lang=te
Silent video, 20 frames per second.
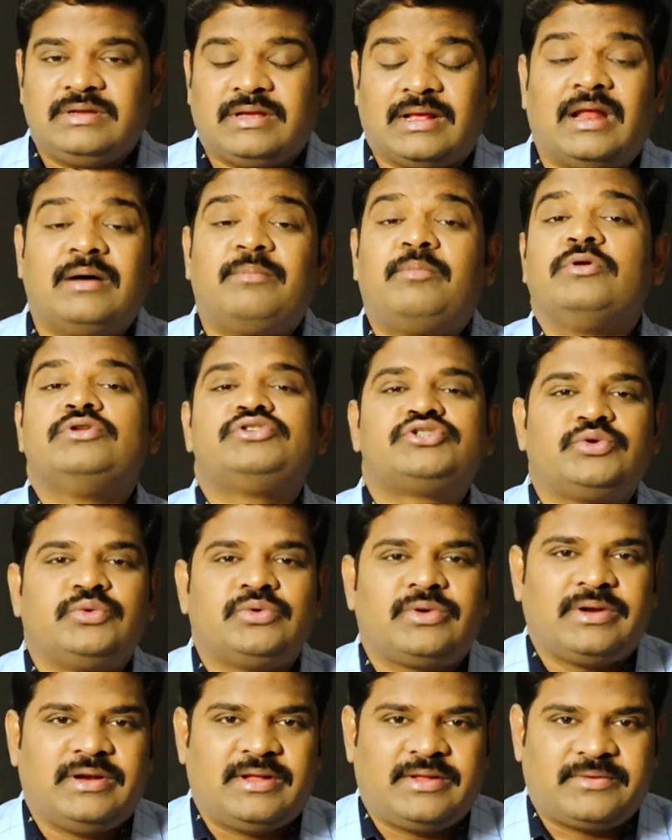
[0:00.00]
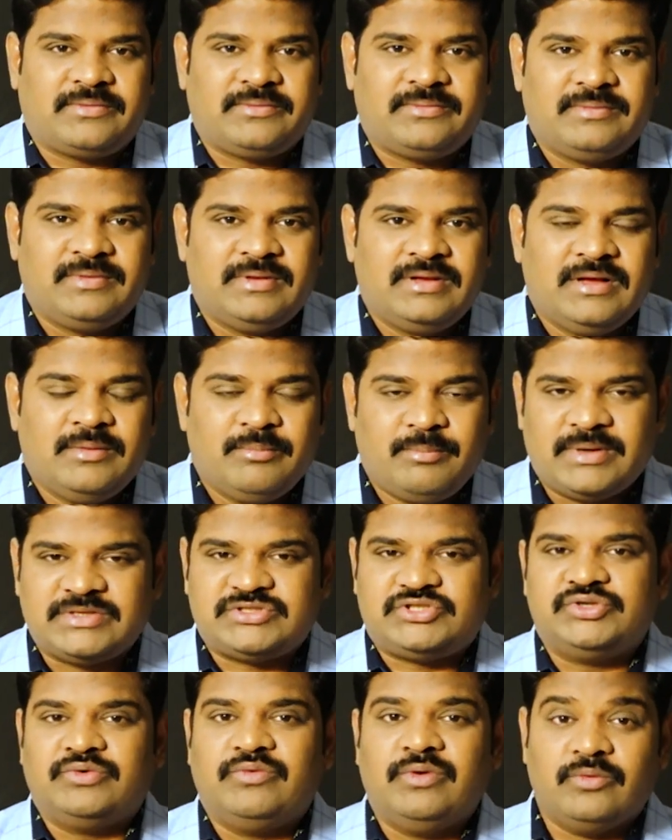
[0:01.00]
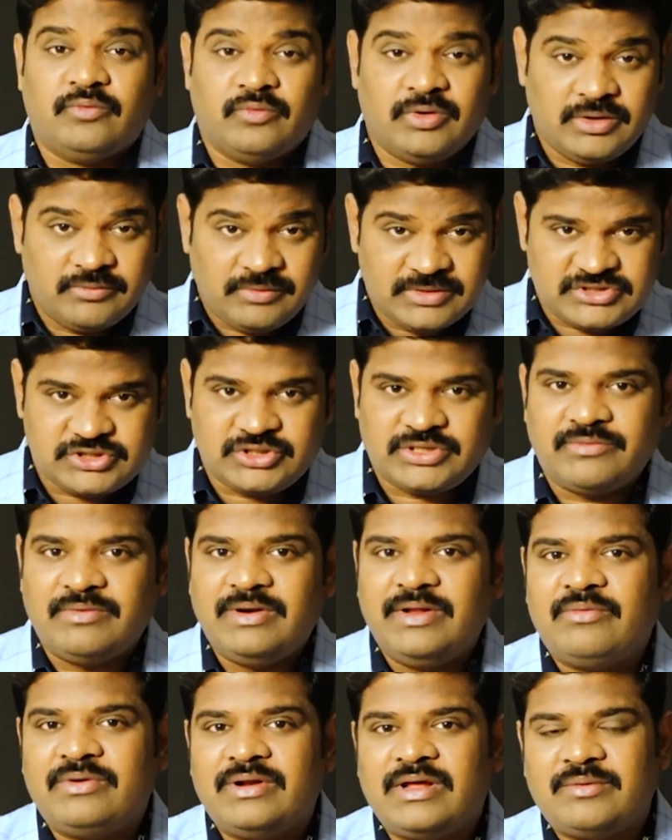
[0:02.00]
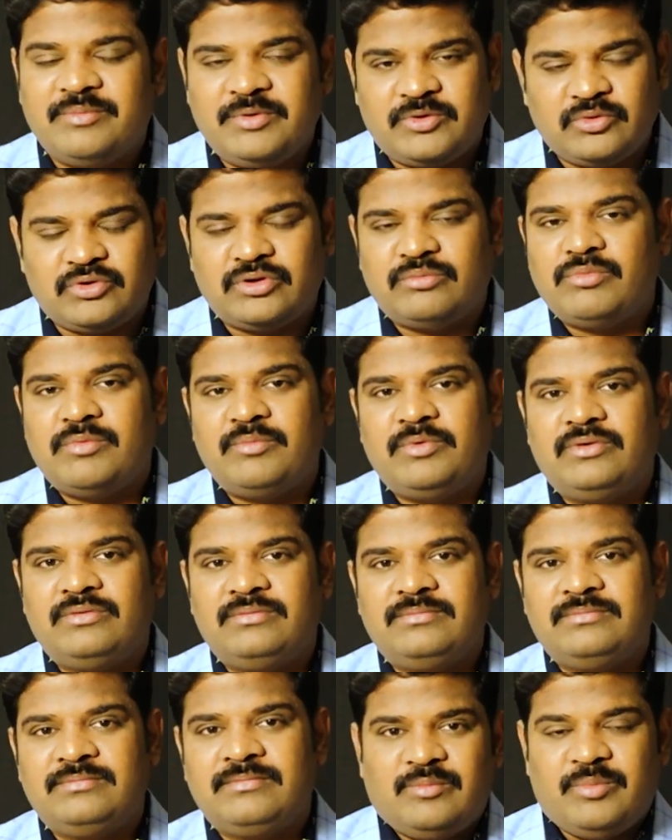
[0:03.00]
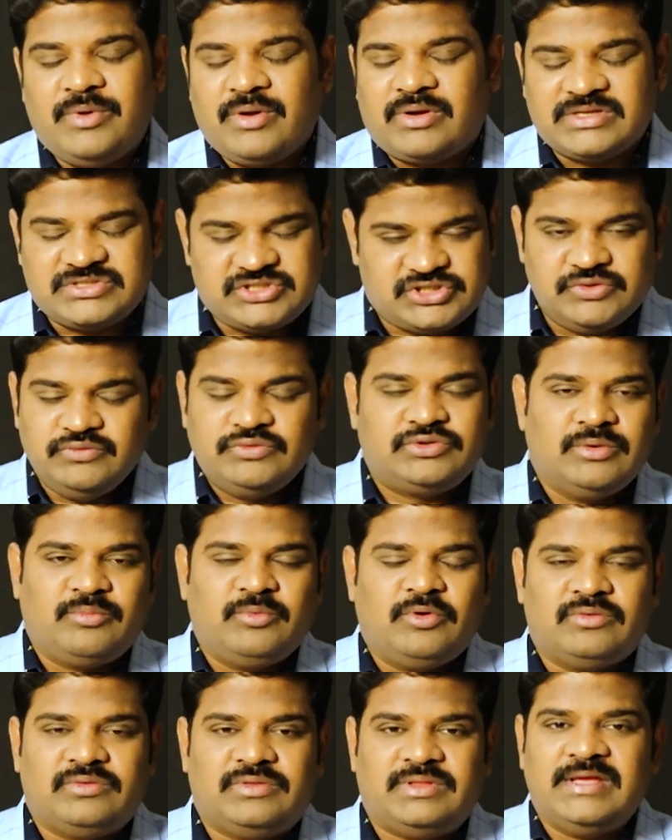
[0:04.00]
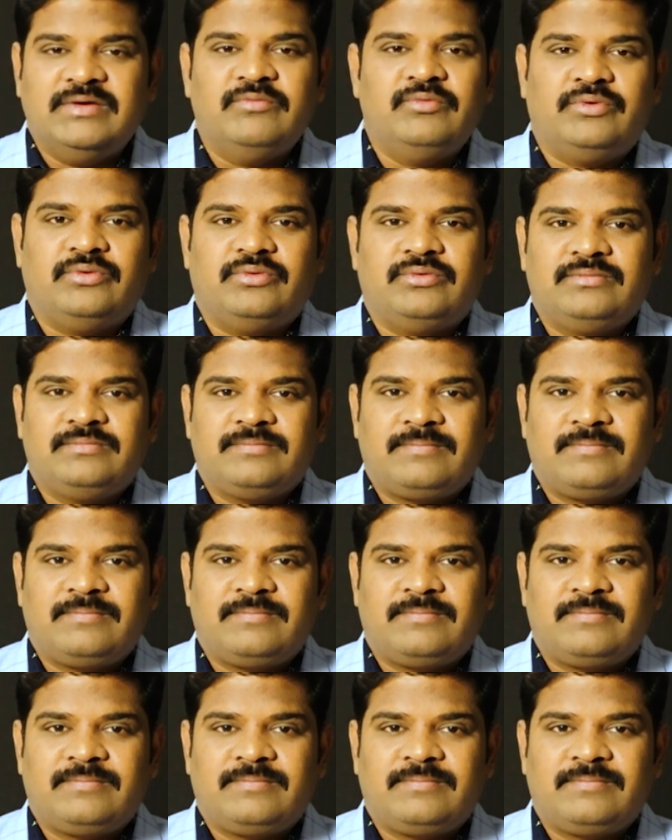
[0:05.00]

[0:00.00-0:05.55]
ఎలా పోల్చుకుంటున్నారు పచ్చని ఒలివ చెట్టువలే ఉన్నారు మీ కుటుంబంలో మీ యొక్క జీవితంలో దేవుడు